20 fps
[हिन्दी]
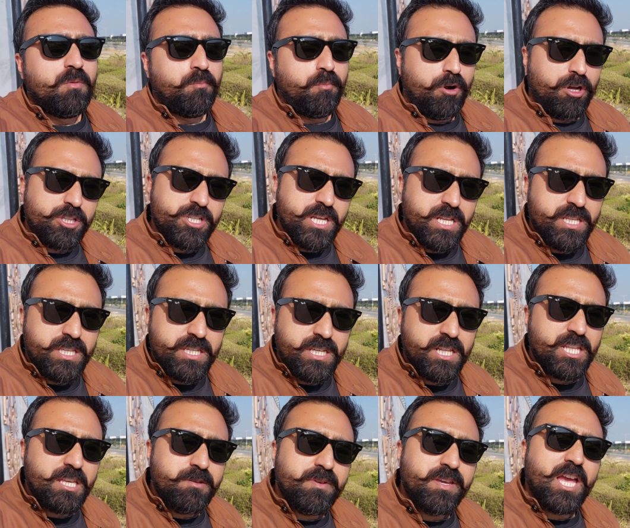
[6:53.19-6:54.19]
बहुत जल्दी
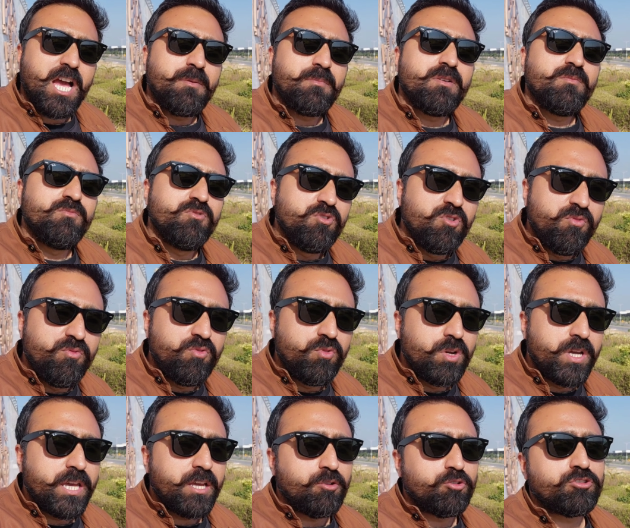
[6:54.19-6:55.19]
जल्दी में यहाँ पे मूव
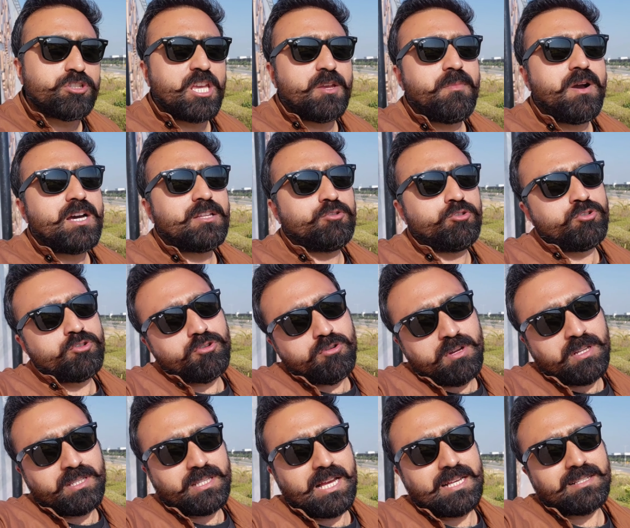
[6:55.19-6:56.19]
हुए उसके बाद उनको
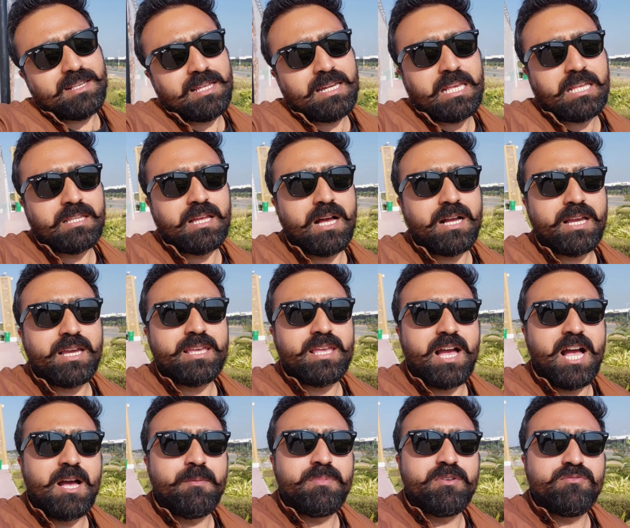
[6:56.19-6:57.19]
अंदाज़ा नहीं था कि
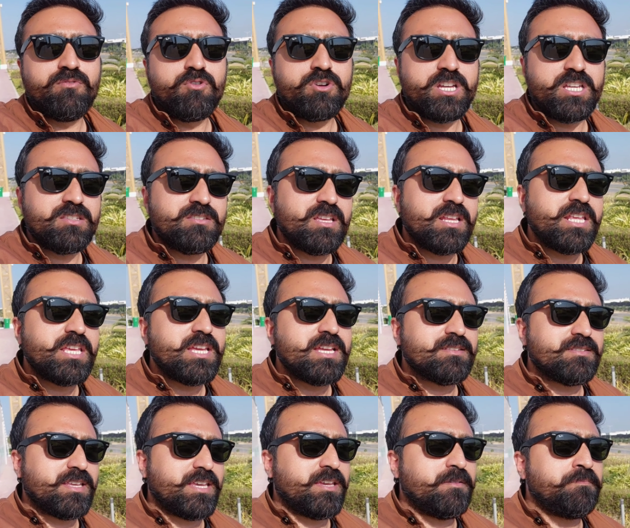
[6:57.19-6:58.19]
यहाँ पे वो किस तरीके
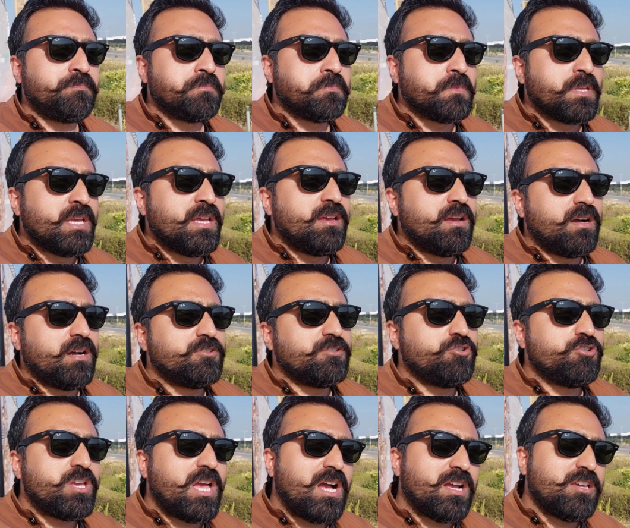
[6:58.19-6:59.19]
से
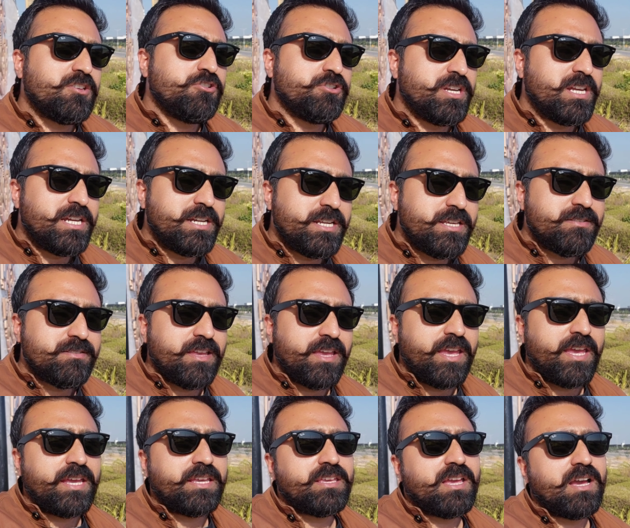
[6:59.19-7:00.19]
जो यहाँ की यूटिलिटीज़ हैं